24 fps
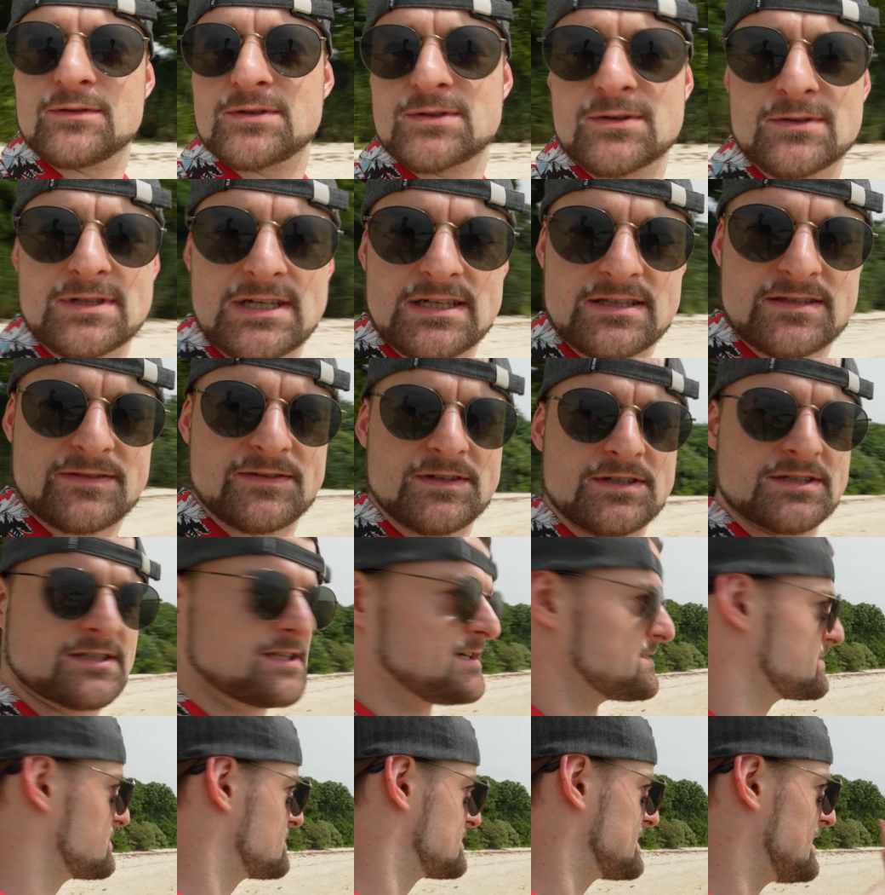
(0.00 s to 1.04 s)
so dazwischen.
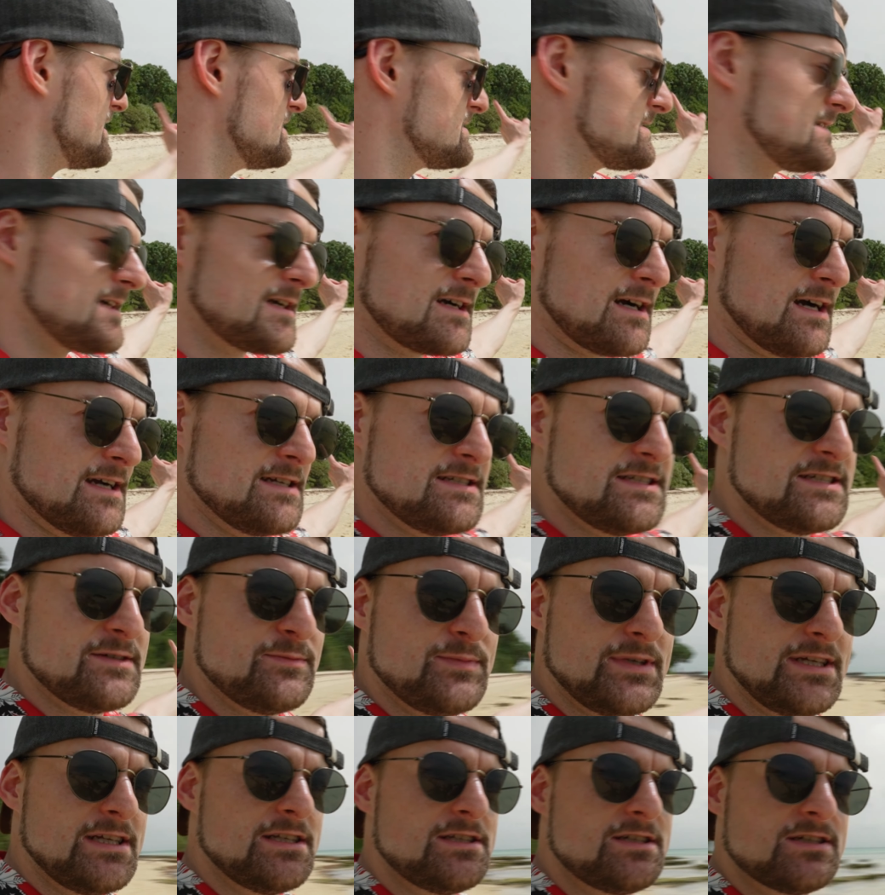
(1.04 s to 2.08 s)
Also da ist der Kaiji
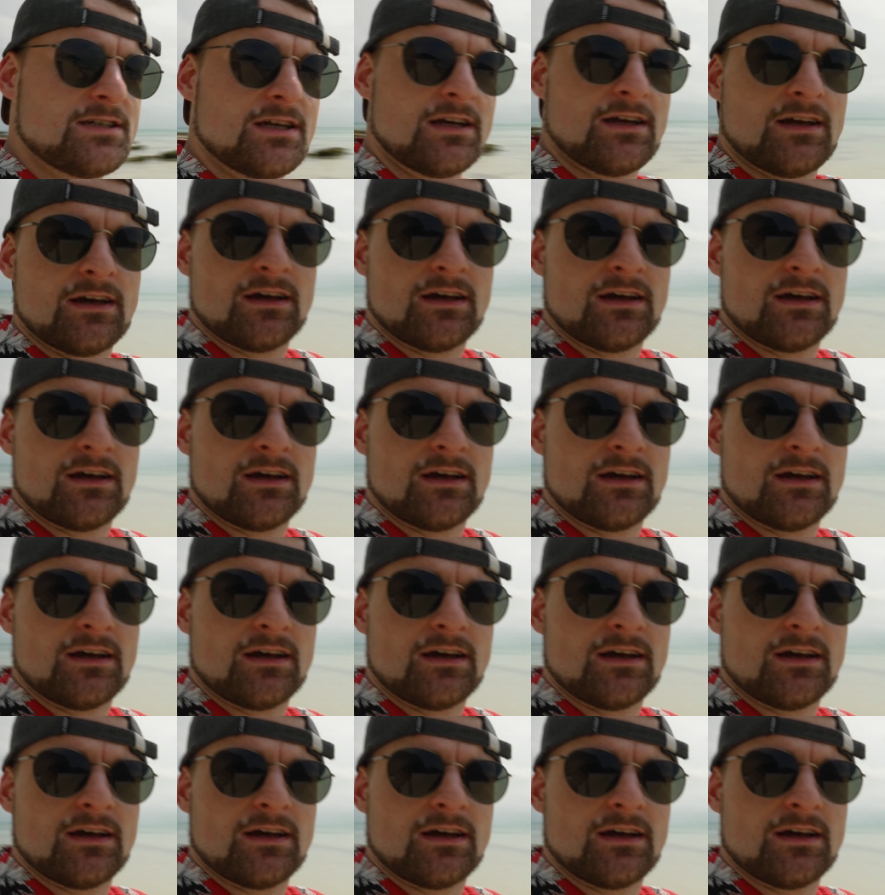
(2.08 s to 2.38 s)
Beach